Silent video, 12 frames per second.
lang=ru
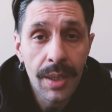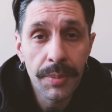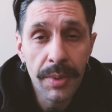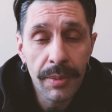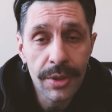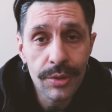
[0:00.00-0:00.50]
ты
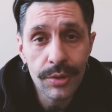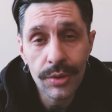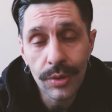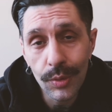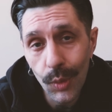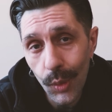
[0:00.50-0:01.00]
понимаешь, что,
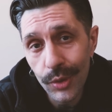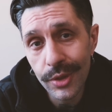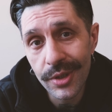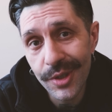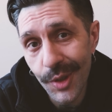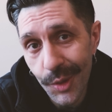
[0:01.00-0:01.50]
что ну,
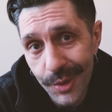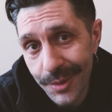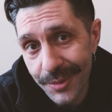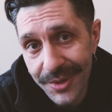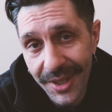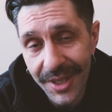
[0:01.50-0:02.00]
очень
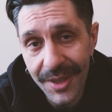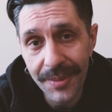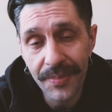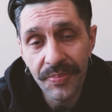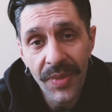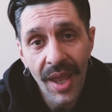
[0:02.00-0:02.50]
серьезным с,
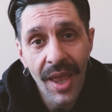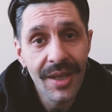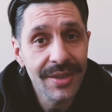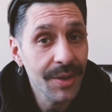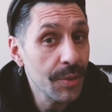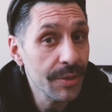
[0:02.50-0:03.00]
таким,
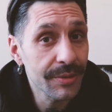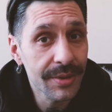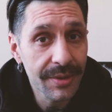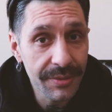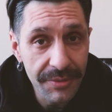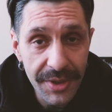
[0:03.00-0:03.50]
с такой
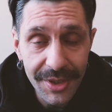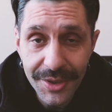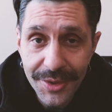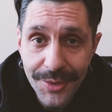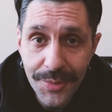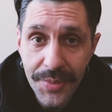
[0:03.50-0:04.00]
вот
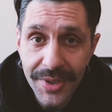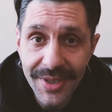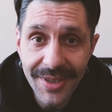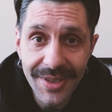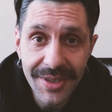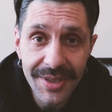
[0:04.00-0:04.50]
внешностью
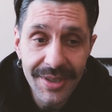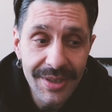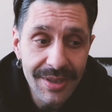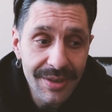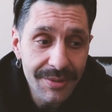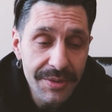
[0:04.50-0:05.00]
быть
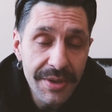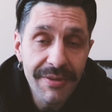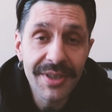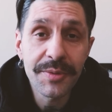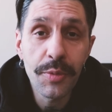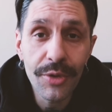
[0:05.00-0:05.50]
ну,
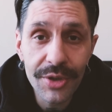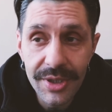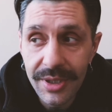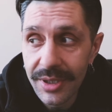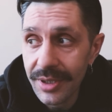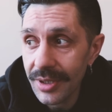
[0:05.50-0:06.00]

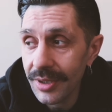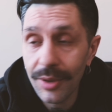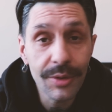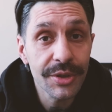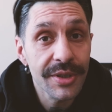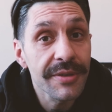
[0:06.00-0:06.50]
невозможно, и
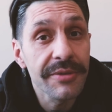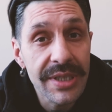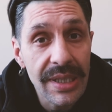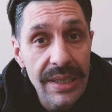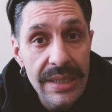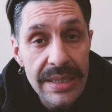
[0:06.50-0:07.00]
хочется
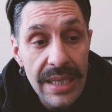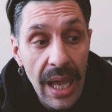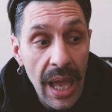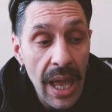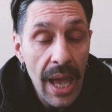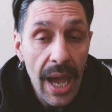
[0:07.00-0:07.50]
веселиться.
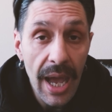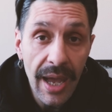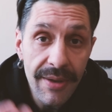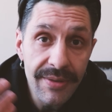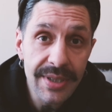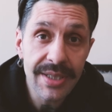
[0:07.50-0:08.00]

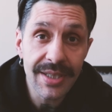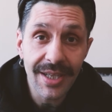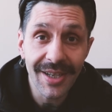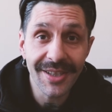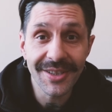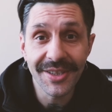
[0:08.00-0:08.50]
А
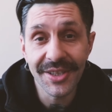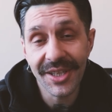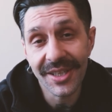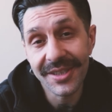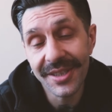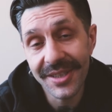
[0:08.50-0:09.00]
веселье
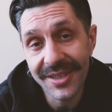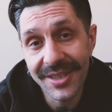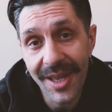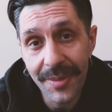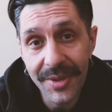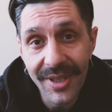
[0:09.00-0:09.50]
сейчас – это
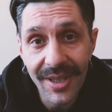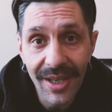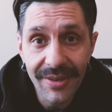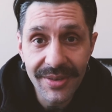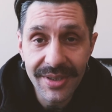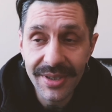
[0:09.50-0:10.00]
самое
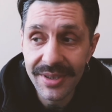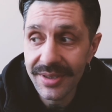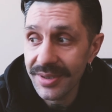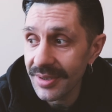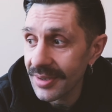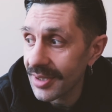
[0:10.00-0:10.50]

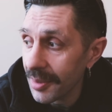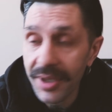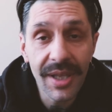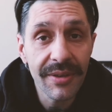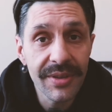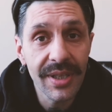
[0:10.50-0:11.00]
главное,
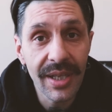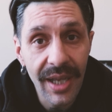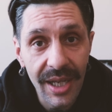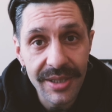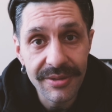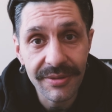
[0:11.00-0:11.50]
самое главное
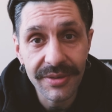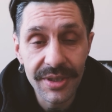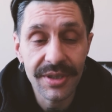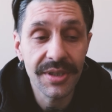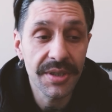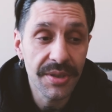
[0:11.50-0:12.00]
лекарство в
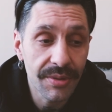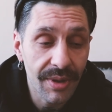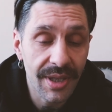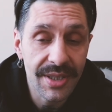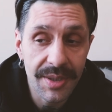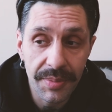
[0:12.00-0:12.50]
нынешней
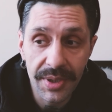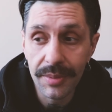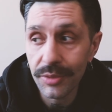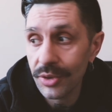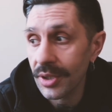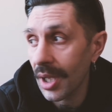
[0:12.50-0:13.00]
ситуации,
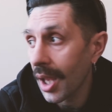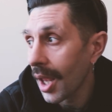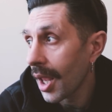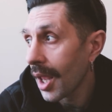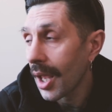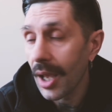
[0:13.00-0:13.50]
потому что
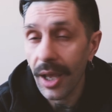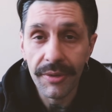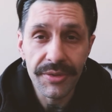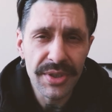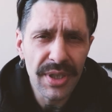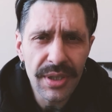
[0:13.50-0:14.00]

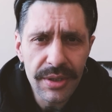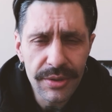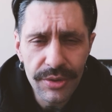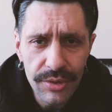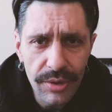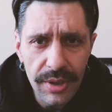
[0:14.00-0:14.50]
а, все
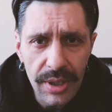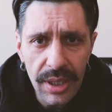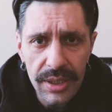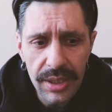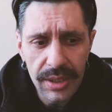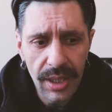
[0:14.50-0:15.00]
что-то
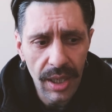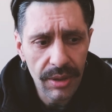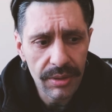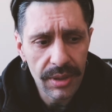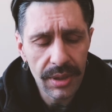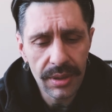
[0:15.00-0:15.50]

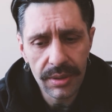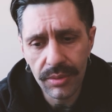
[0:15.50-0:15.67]
нагнетают, да,